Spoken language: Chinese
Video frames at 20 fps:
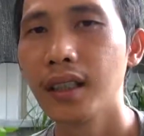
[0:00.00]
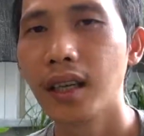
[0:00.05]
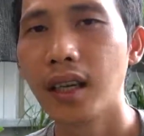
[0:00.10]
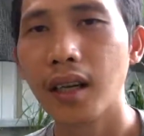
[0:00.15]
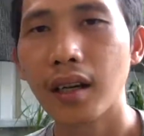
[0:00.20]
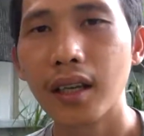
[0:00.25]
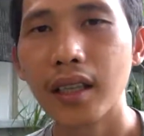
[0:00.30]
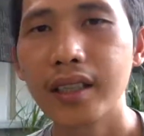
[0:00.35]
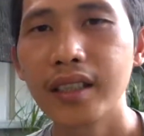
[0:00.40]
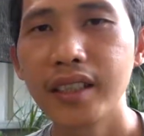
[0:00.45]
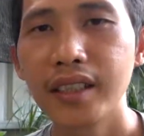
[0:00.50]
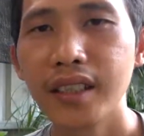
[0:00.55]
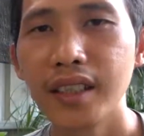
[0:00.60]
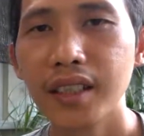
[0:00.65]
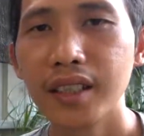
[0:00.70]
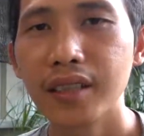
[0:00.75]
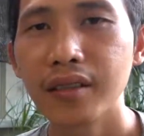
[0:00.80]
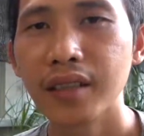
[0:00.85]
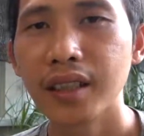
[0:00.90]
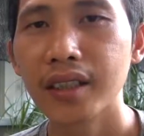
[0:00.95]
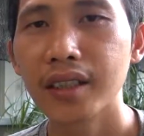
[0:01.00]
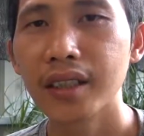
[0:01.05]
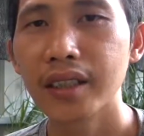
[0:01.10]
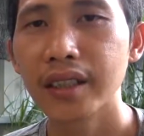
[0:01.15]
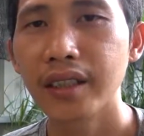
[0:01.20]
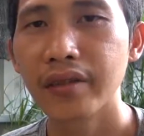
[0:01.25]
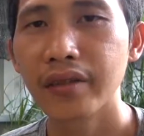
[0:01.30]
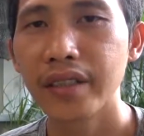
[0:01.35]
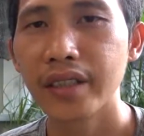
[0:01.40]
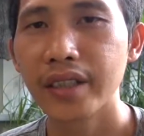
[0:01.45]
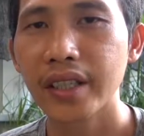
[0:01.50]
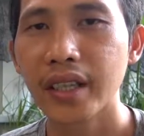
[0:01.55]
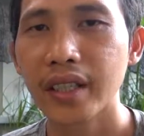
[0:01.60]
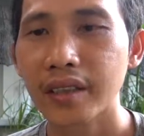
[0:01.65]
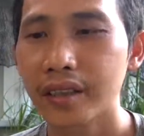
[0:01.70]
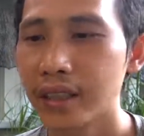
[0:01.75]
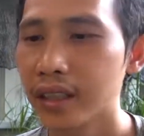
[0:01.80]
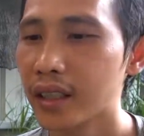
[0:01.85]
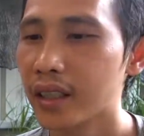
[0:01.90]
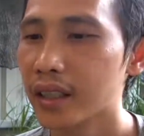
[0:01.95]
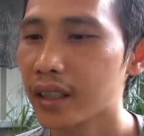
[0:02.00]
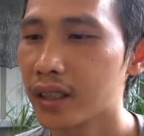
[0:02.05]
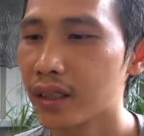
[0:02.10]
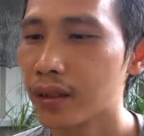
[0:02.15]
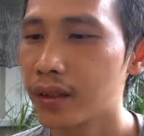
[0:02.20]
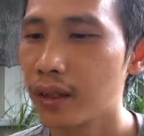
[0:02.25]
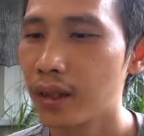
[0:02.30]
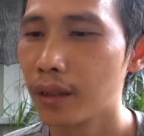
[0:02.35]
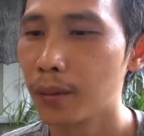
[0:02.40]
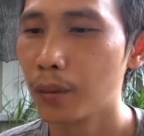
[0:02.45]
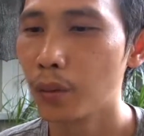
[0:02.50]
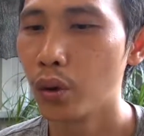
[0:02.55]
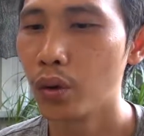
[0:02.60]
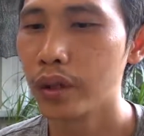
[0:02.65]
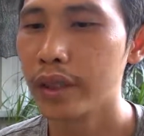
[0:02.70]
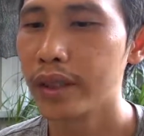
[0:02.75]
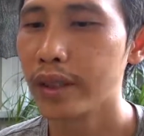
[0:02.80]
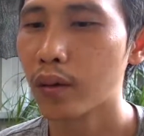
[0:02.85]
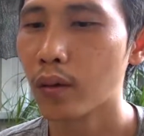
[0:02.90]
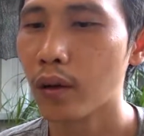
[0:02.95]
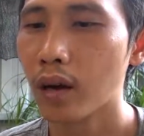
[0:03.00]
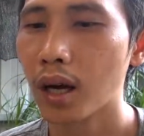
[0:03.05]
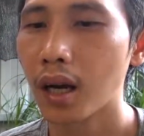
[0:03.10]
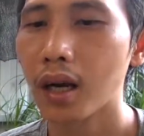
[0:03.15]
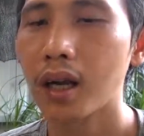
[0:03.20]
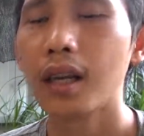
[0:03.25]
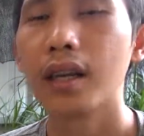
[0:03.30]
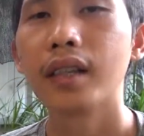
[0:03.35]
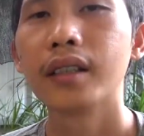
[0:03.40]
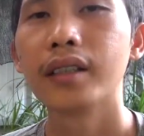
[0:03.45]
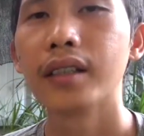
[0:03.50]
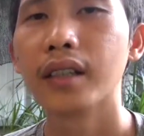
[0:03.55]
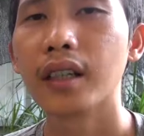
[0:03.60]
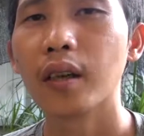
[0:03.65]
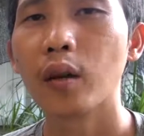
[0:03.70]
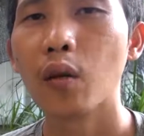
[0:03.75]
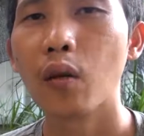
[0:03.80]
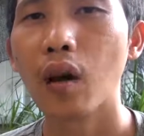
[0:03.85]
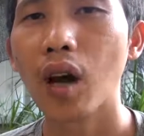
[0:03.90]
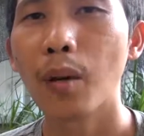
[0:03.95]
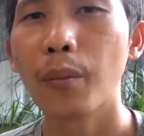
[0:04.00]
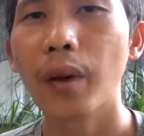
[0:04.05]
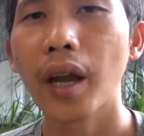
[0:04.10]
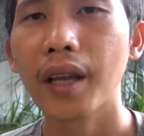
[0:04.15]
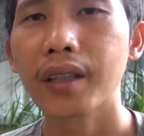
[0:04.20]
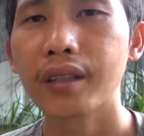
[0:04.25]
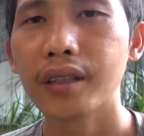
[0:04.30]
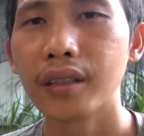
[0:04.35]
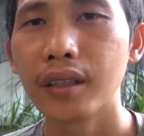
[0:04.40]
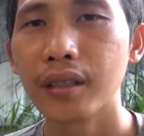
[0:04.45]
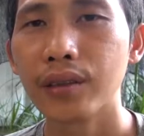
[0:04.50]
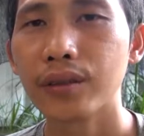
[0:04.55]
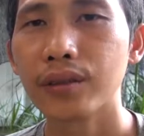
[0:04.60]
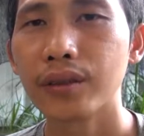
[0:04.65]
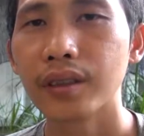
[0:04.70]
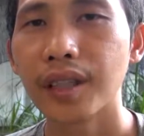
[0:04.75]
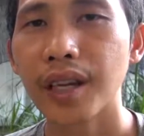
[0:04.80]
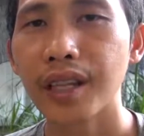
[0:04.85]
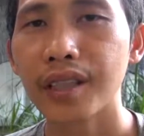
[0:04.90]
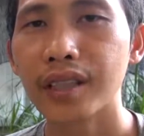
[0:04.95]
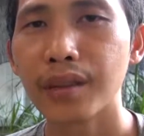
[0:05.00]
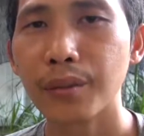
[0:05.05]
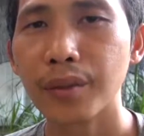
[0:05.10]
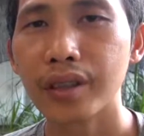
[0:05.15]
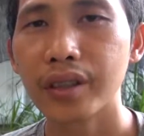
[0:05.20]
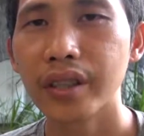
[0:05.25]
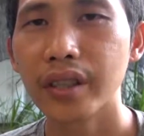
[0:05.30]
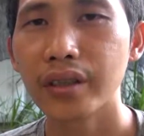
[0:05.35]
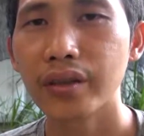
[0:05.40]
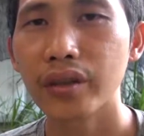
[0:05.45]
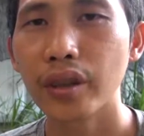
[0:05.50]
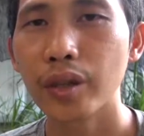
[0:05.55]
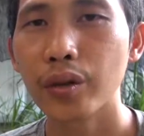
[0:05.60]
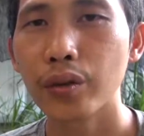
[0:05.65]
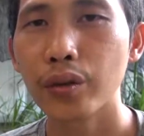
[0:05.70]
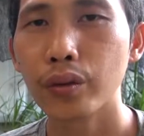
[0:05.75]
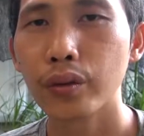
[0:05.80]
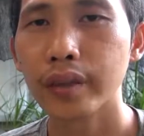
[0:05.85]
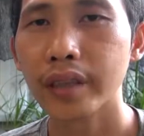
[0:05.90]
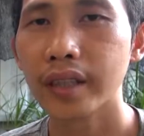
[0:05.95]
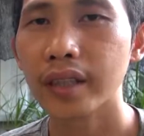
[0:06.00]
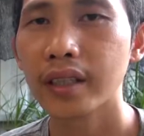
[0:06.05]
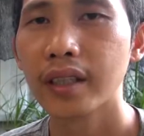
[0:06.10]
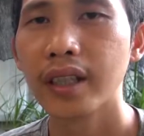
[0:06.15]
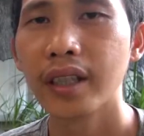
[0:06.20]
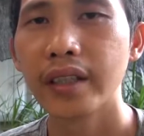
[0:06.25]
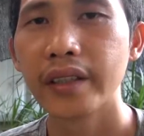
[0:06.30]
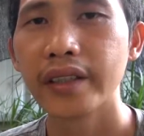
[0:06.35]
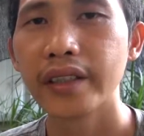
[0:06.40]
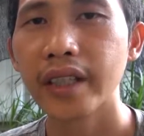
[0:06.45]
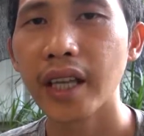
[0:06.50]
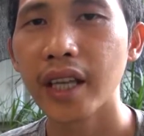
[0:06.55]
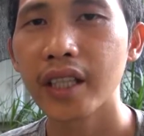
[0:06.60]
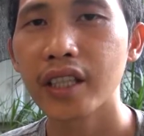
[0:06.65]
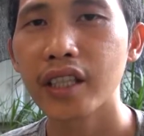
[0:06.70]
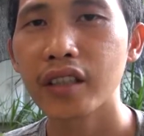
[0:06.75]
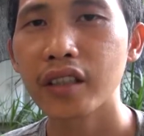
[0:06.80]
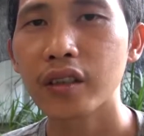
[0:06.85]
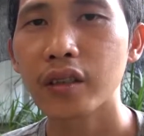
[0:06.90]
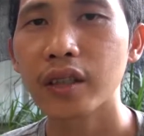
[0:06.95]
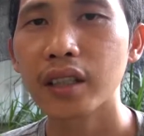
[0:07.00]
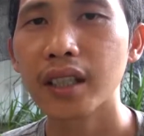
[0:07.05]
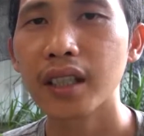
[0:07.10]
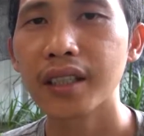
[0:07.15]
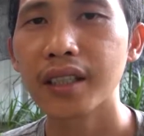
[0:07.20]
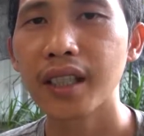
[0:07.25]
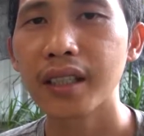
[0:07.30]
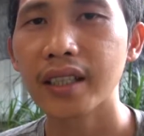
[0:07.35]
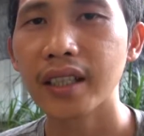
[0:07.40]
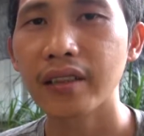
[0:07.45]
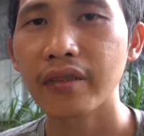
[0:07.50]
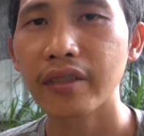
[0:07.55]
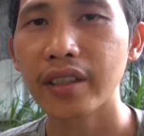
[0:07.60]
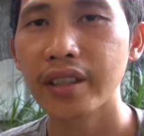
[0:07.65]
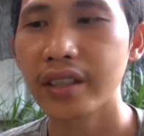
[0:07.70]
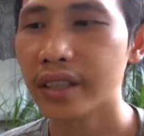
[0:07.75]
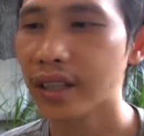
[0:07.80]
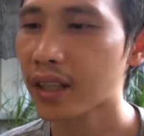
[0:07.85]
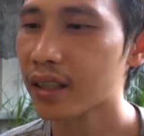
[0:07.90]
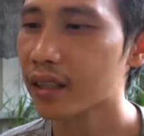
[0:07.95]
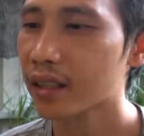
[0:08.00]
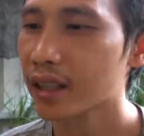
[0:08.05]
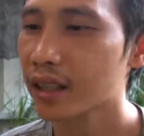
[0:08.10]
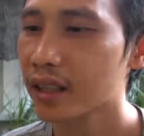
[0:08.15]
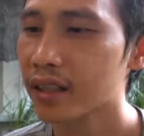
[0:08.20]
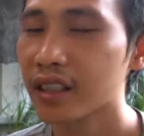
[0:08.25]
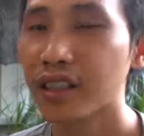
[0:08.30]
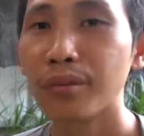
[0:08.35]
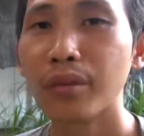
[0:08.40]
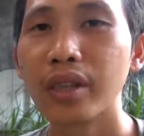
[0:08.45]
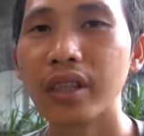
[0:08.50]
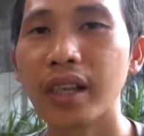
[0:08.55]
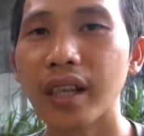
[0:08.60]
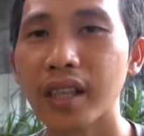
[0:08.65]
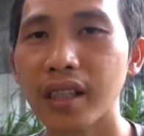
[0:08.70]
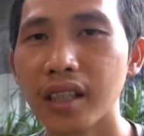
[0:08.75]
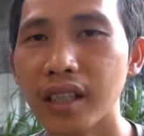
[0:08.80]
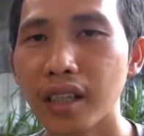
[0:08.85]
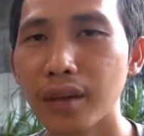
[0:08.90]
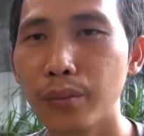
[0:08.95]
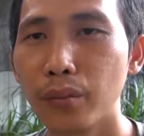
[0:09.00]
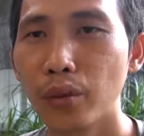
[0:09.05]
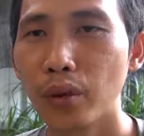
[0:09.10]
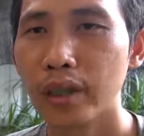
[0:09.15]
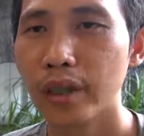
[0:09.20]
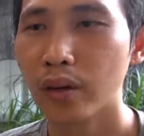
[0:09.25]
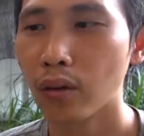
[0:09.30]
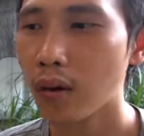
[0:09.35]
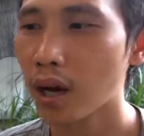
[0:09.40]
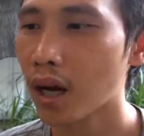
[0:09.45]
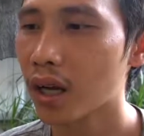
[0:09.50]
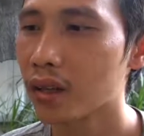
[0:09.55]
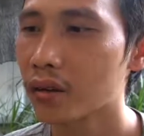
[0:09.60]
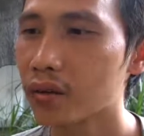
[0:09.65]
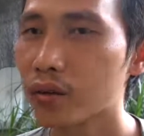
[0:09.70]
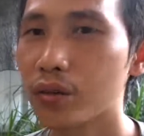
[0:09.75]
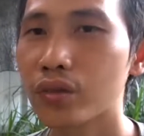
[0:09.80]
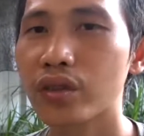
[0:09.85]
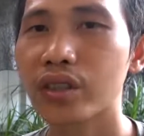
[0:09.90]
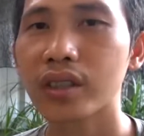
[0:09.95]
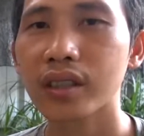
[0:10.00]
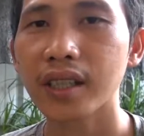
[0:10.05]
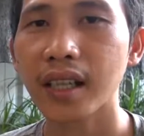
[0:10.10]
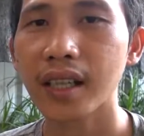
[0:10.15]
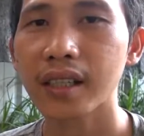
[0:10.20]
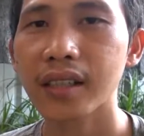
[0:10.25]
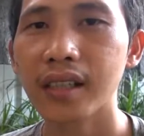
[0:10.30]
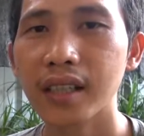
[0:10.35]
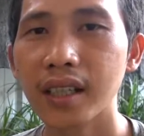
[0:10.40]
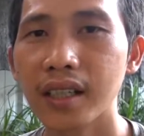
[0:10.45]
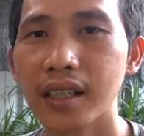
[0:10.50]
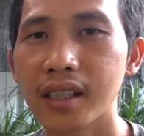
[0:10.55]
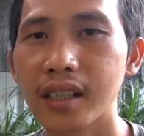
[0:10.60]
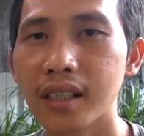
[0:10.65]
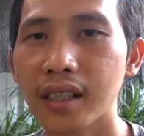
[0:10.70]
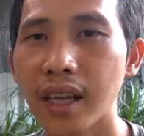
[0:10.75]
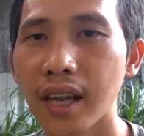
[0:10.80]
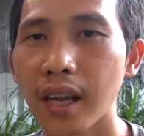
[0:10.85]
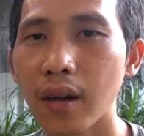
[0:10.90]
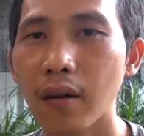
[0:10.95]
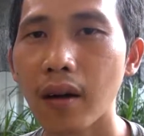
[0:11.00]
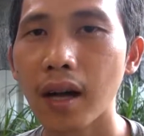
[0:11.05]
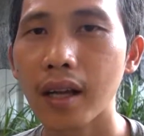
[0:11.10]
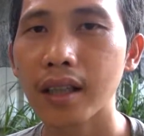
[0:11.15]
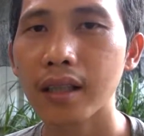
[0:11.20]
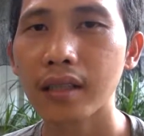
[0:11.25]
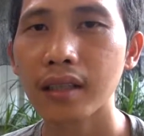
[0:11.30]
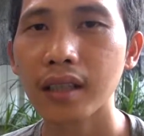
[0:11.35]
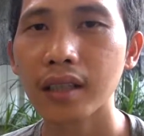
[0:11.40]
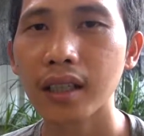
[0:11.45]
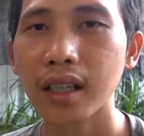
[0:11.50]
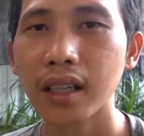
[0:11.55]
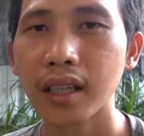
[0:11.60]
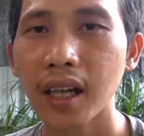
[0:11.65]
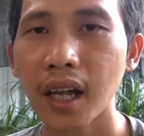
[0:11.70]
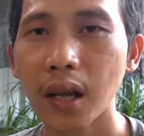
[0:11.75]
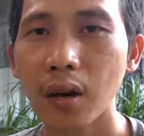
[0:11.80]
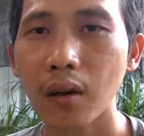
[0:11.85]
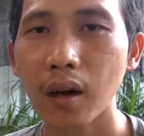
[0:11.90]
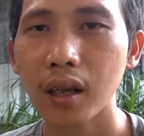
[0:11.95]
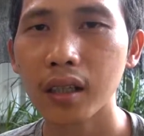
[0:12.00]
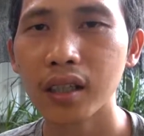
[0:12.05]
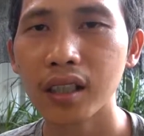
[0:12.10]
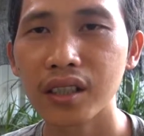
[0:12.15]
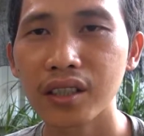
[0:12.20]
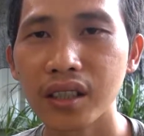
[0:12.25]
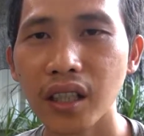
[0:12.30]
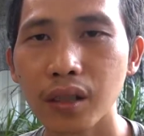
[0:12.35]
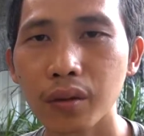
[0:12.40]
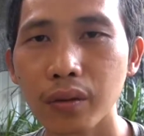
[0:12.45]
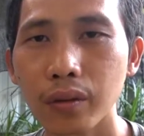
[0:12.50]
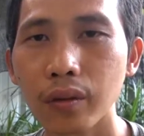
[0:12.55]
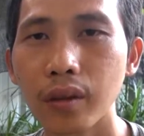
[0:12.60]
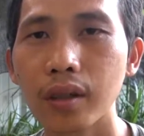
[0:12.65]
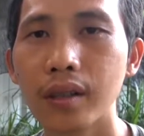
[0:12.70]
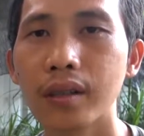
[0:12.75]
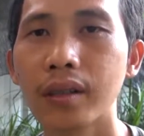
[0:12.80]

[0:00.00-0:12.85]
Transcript: 好了，今天就跟大家分享这个茉莉花这个花败之后该怎么正确处理。下一次跟大家分享怎么给这个茉莉花促使它第二次开花，让它开花更加多。